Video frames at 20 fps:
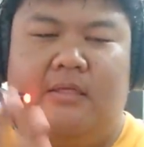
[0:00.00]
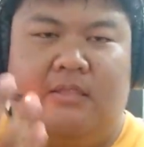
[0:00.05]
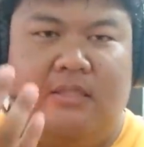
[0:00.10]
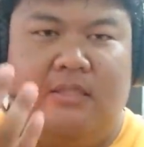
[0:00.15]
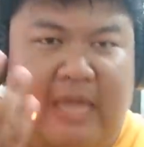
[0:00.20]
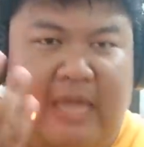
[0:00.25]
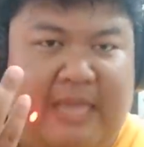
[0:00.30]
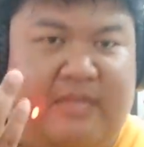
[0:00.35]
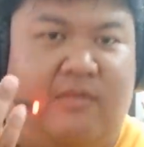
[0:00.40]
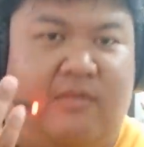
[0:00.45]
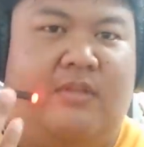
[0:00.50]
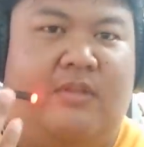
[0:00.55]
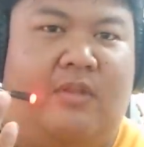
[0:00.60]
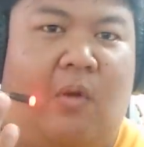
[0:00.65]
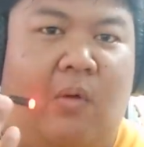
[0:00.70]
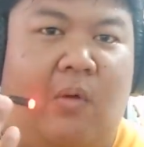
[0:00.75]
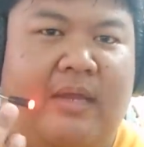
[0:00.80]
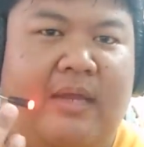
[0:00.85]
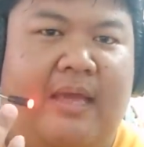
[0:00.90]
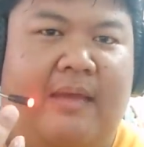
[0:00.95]
ซึ่งไอโซสโต
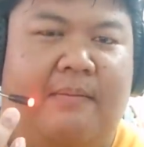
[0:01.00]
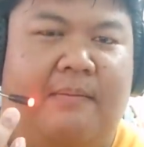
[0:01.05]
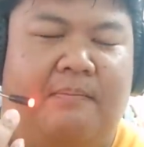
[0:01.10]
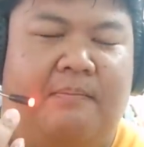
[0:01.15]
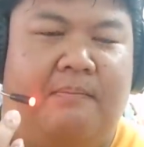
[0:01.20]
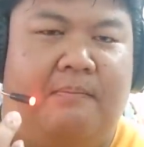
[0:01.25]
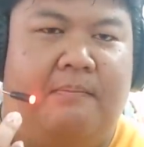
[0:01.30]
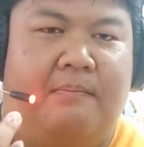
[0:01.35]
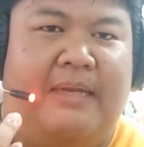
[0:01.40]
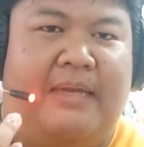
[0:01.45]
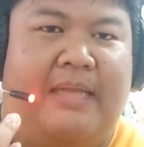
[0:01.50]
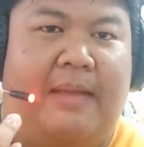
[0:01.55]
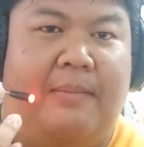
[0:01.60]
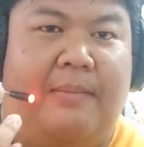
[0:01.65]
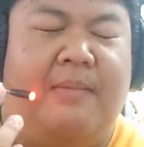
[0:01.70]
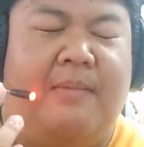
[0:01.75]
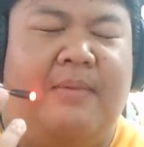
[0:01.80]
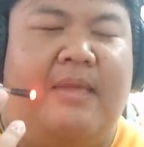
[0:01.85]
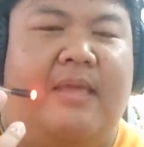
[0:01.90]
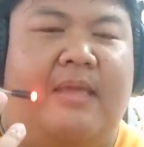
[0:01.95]
นเนี่ยมันทำ
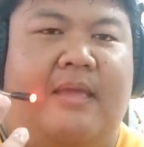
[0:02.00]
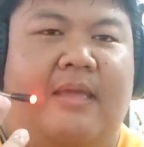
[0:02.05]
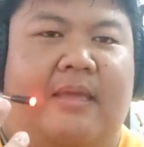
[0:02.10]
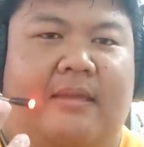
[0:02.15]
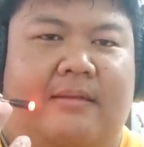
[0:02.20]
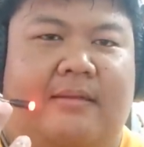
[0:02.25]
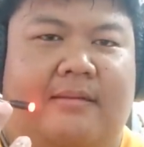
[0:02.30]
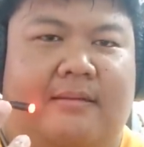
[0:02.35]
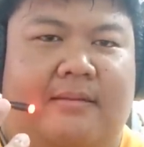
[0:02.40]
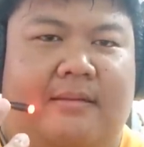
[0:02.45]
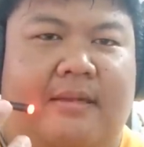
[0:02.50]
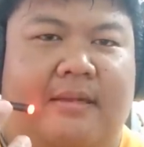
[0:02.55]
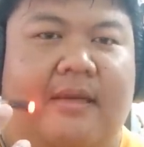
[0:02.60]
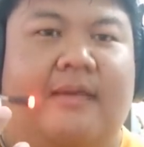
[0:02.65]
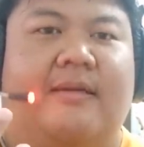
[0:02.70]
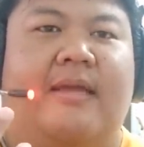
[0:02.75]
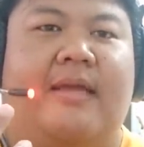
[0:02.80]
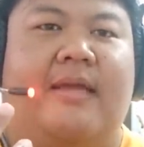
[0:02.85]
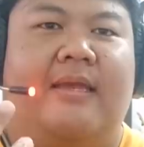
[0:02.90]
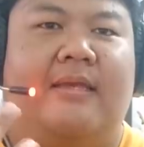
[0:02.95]
ให้มีหนึ่
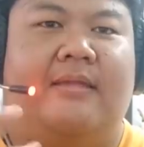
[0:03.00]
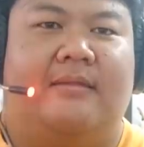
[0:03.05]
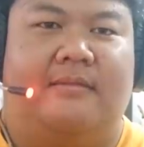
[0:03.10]
งใน